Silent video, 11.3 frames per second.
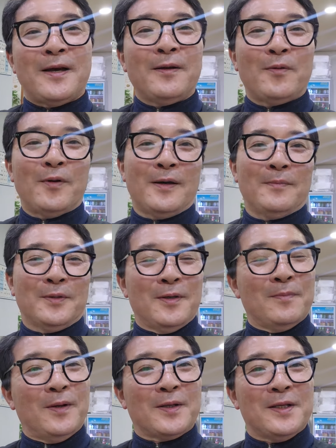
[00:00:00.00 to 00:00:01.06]
산에 올라가면
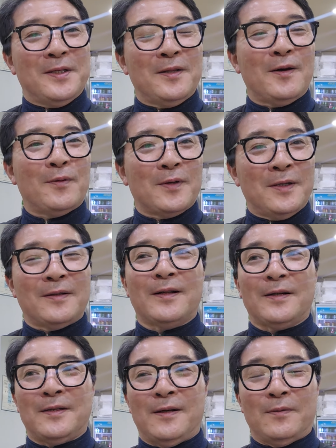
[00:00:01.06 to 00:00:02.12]
정말 귀신 나오는 그런
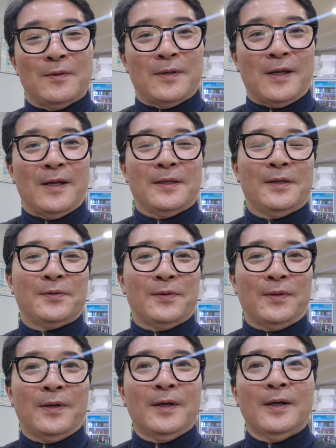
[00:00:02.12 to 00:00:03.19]
날씨라고
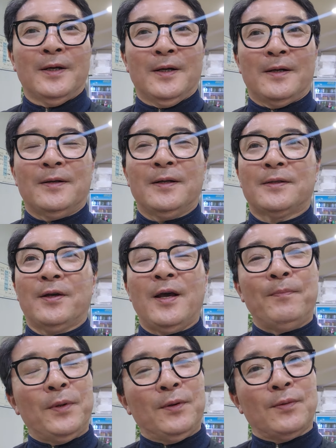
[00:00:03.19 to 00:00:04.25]
하겠죠. 그래서
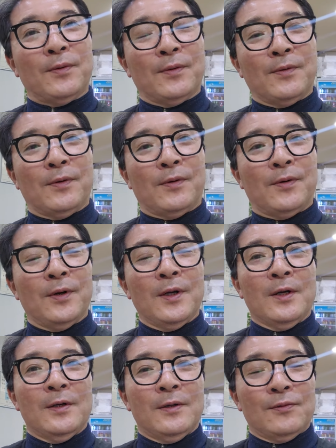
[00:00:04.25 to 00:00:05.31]
햇빛도 없고
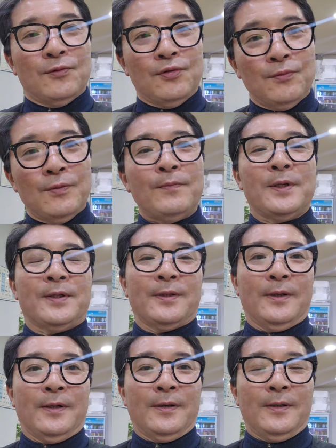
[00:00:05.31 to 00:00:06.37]

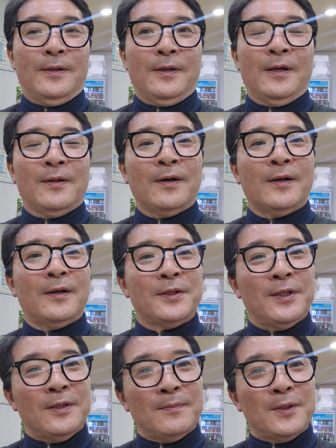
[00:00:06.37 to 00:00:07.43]
추우면서 옛날에
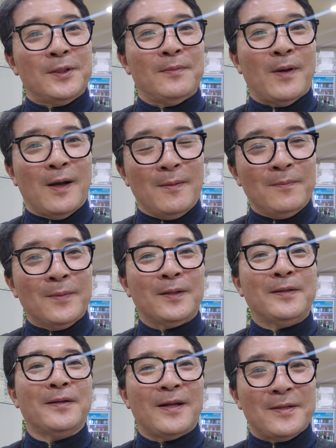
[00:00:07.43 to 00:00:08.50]
시험하시 마음
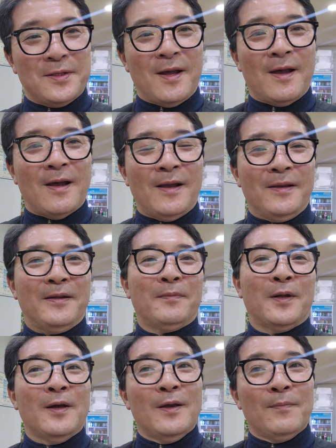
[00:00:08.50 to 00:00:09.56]
같은 날씨다
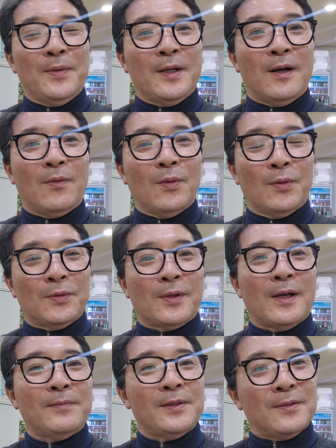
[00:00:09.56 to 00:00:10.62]
이러면 비가 올 듯
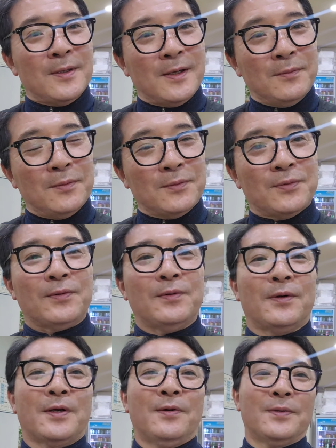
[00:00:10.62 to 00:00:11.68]
하면서 날도
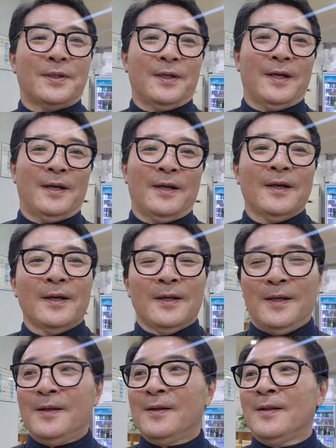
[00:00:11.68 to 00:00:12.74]
춥고 겨울철에
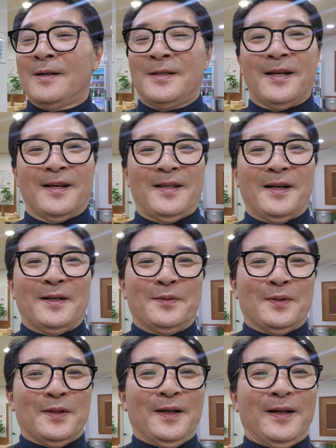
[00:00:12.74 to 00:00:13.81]
이런 날씨가
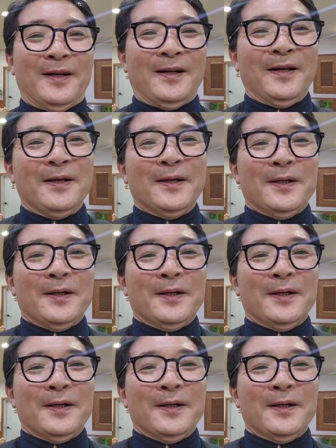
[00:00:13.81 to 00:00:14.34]
돼가지고 제가